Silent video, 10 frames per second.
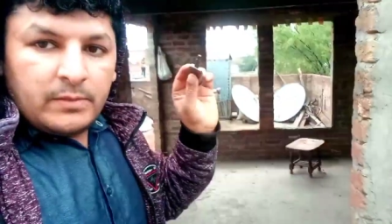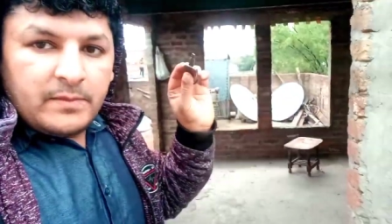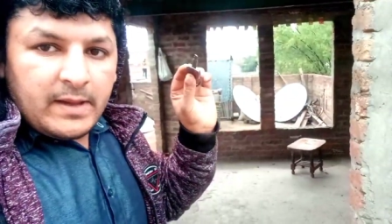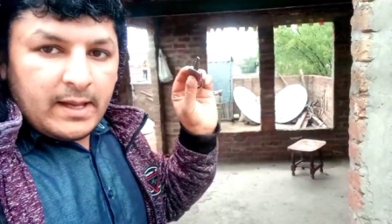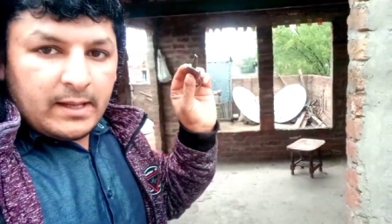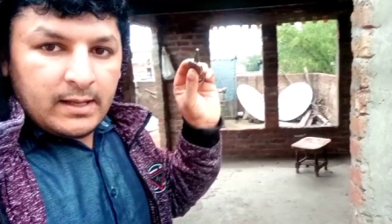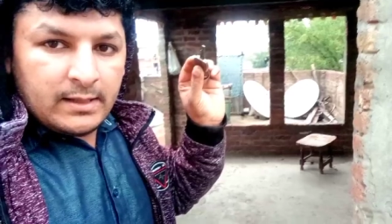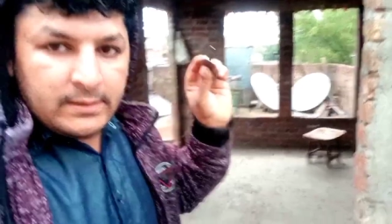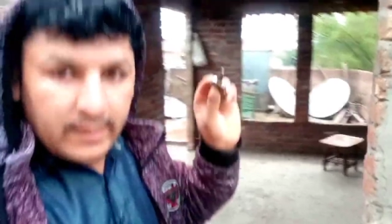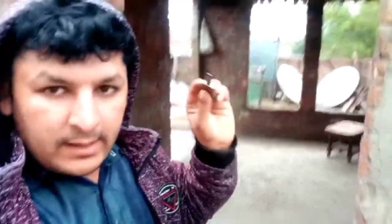अभी मैं
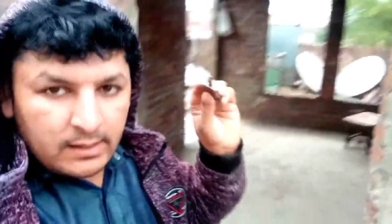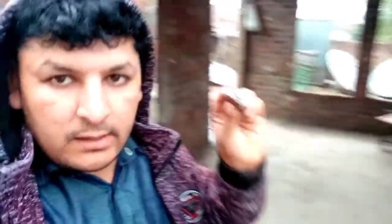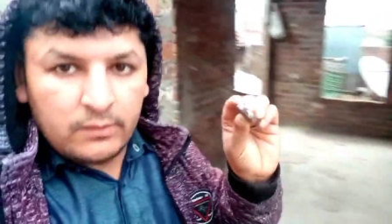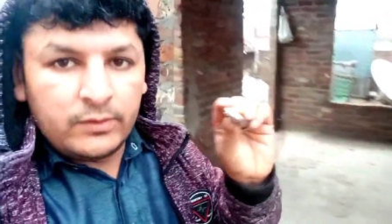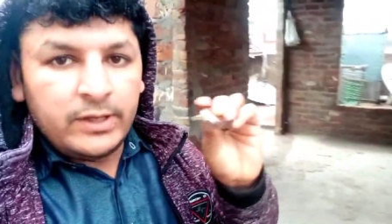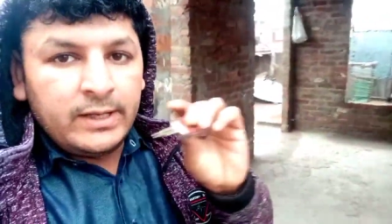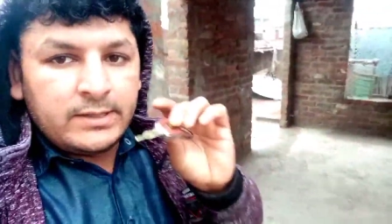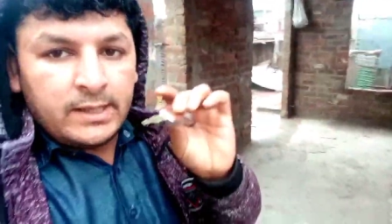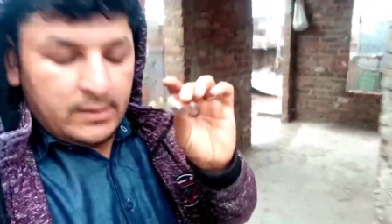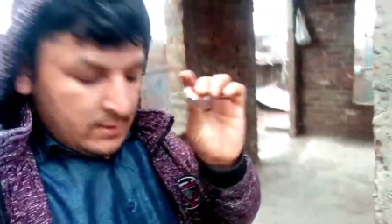जाने लगा हूँ जी
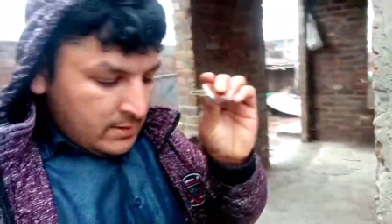नीचे